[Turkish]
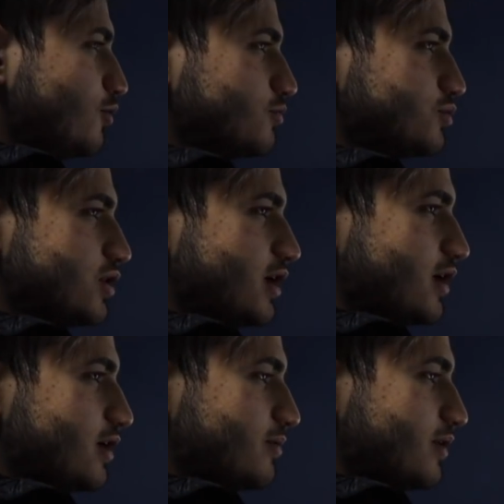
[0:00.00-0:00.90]
iyi olmuş ha
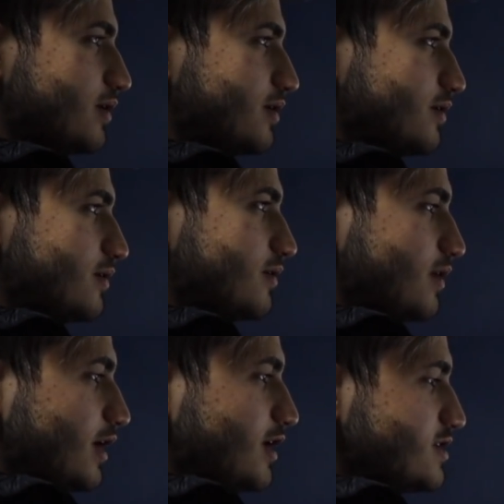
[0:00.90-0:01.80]
araba.
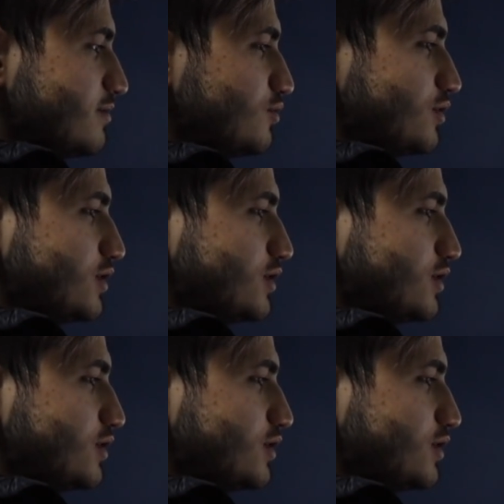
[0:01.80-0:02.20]
E ne zaman